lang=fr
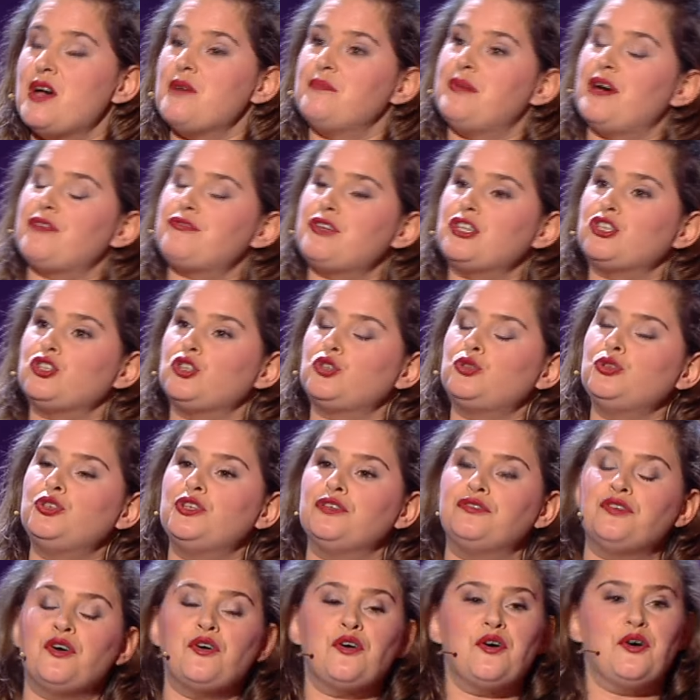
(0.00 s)
Parfois, je joue
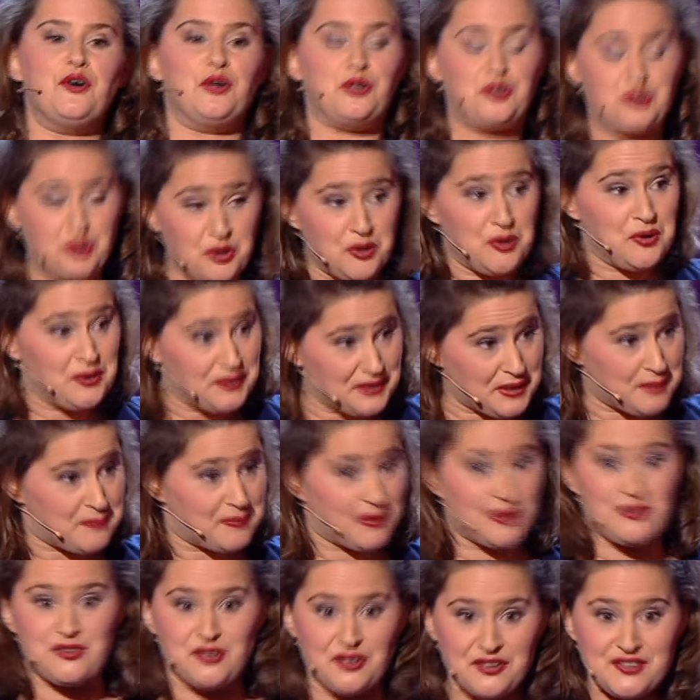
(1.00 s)
devant euh, que des
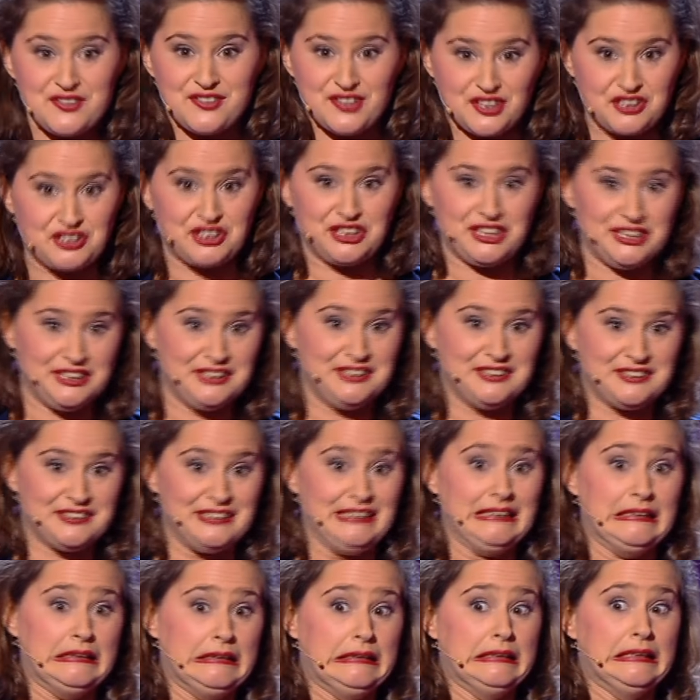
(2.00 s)
personnes âgées,
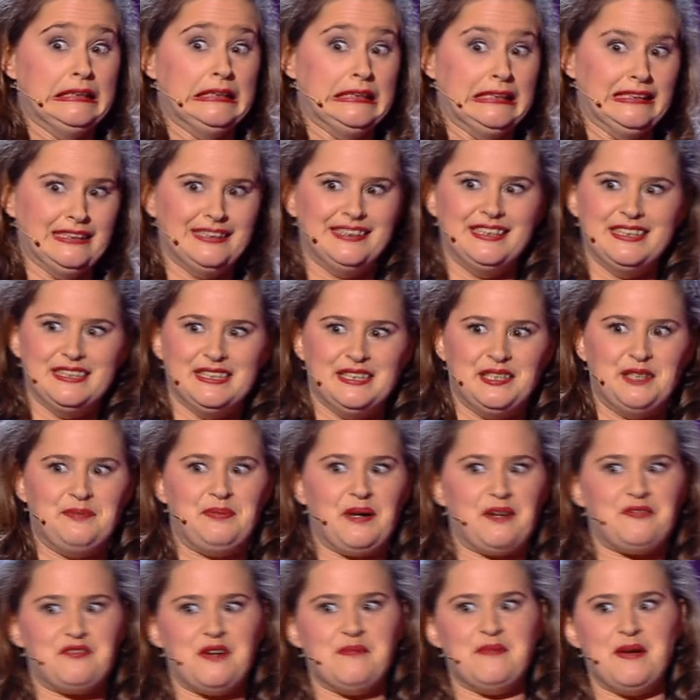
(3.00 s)

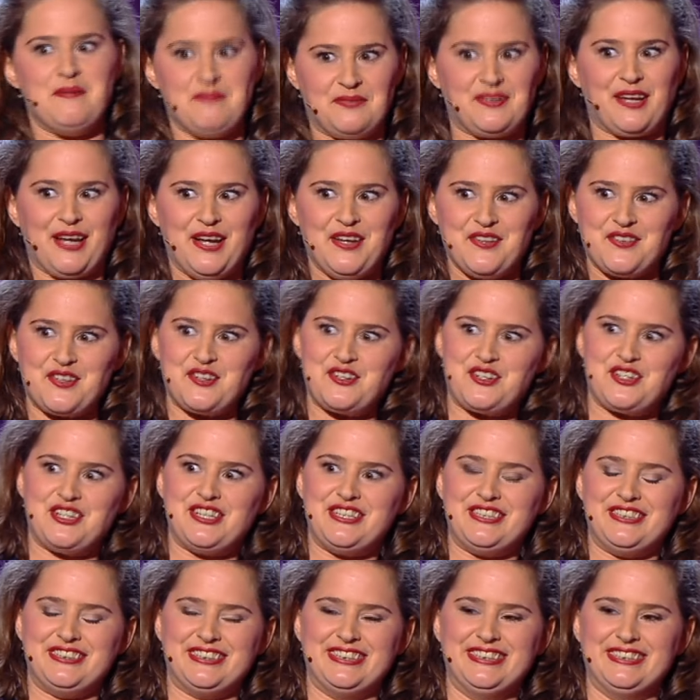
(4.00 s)
parfois même très
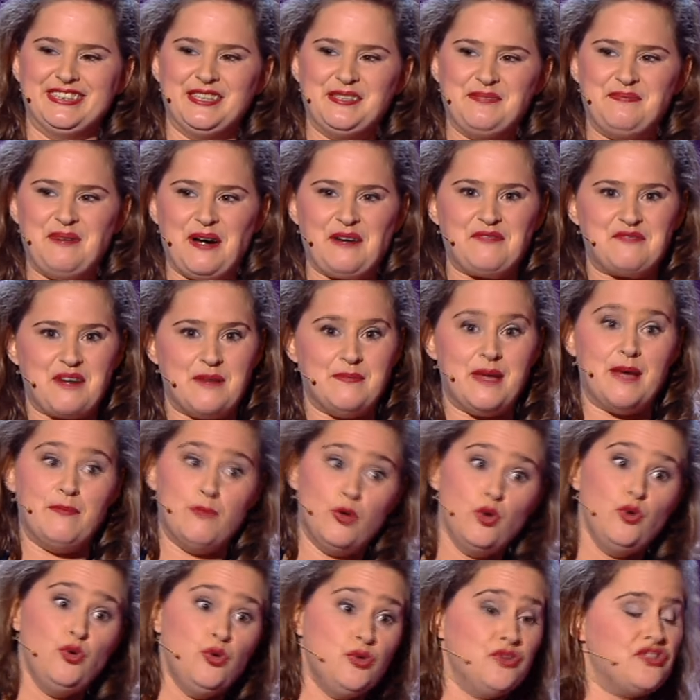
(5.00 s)
âgées, parfois
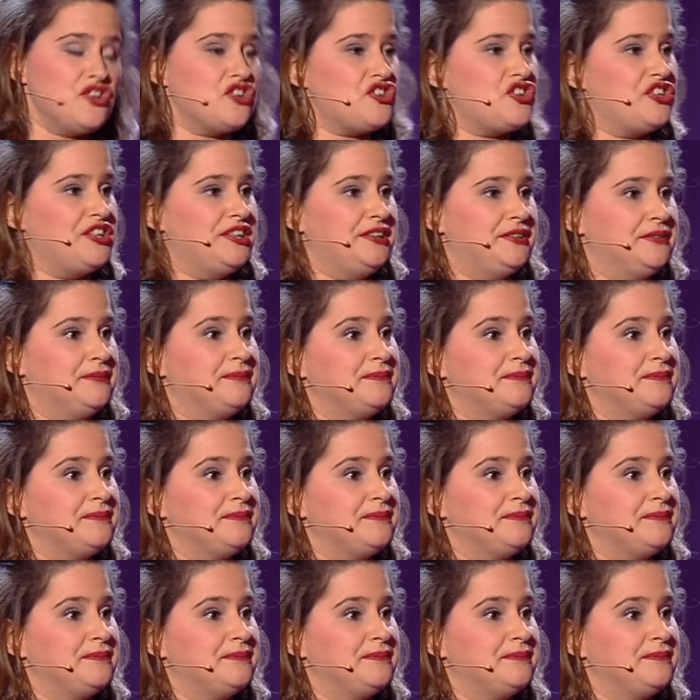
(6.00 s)
même usagées.